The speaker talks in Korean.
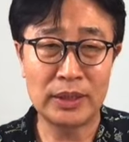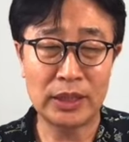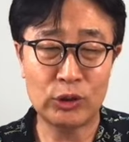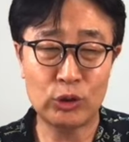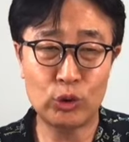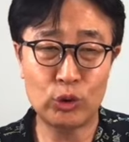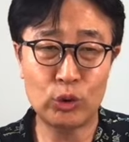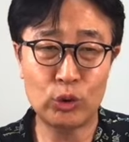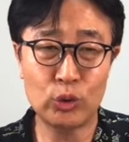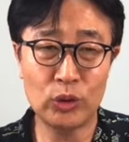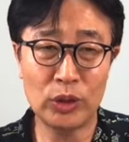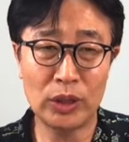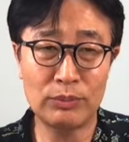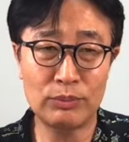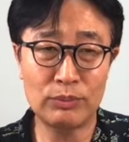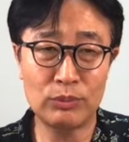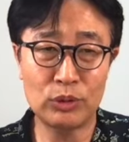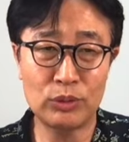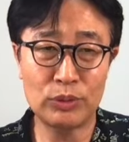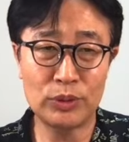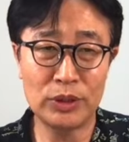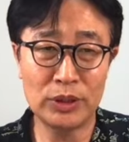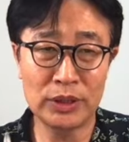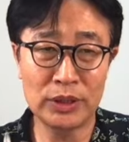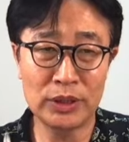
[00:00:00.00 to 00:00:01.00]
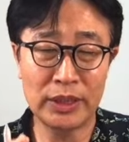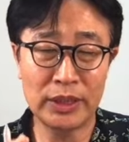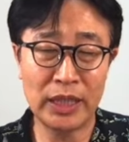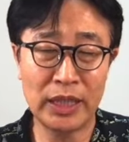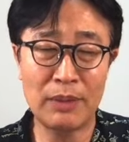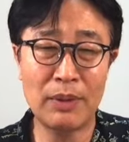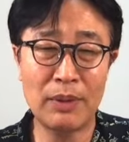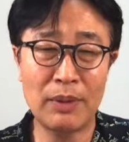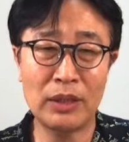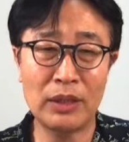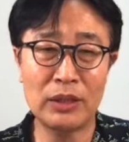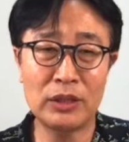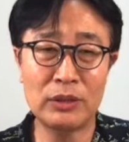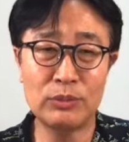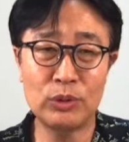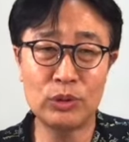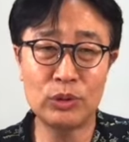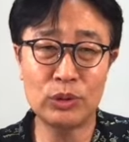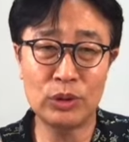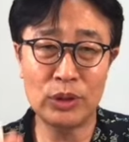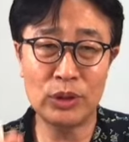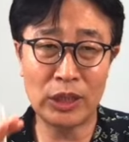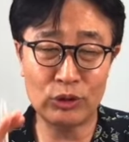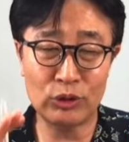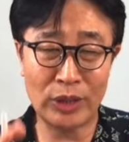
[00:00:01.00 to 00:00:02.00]
자, 중요한 부분은 예방
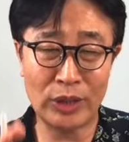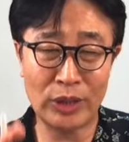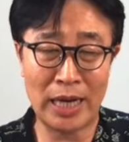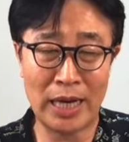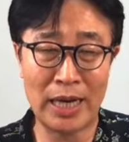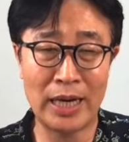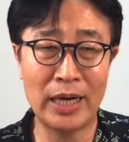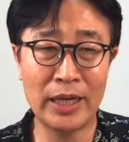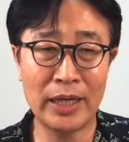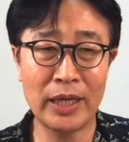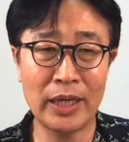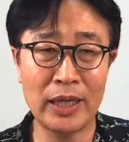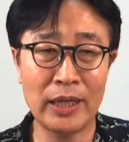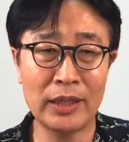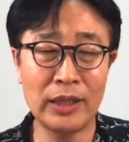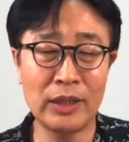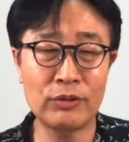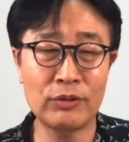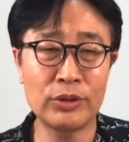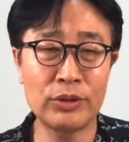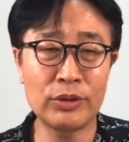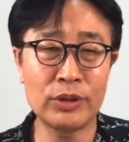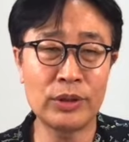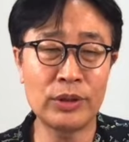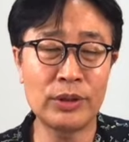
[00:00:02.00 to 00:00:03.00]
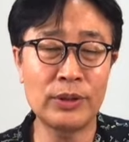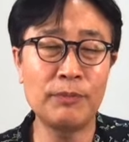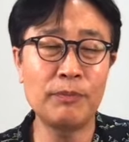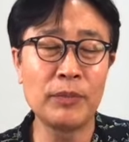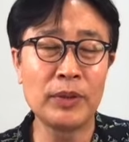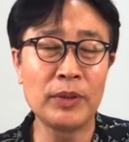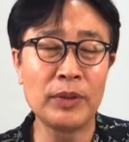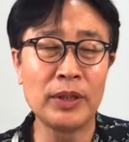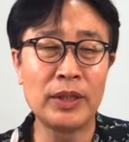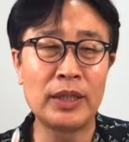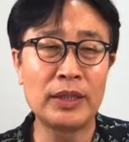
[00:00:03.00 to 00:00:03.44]
의무를 아주 강하게 해야 되고요.